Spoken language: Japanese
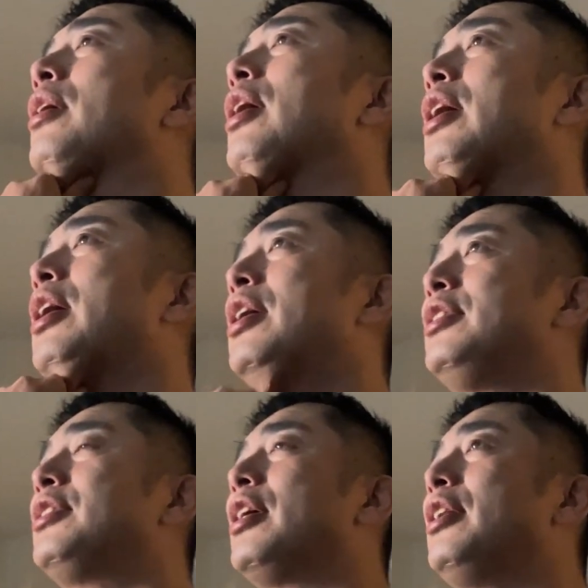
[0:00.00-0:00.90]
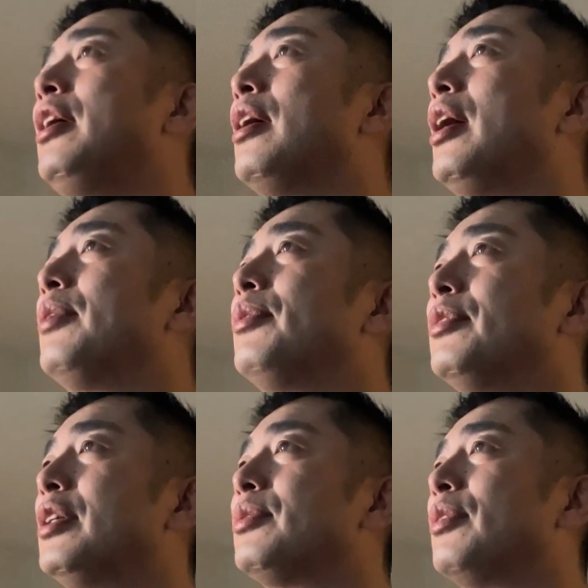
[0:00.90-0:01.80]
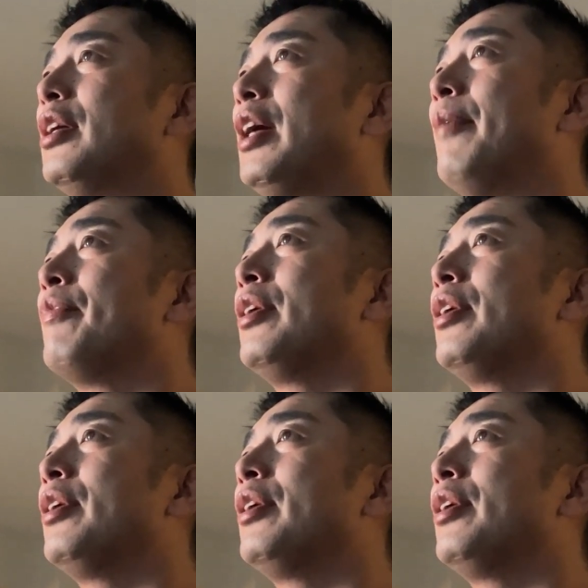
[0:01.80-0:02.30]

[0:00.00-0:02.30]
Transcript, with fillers: え実際ねあのなんうのかな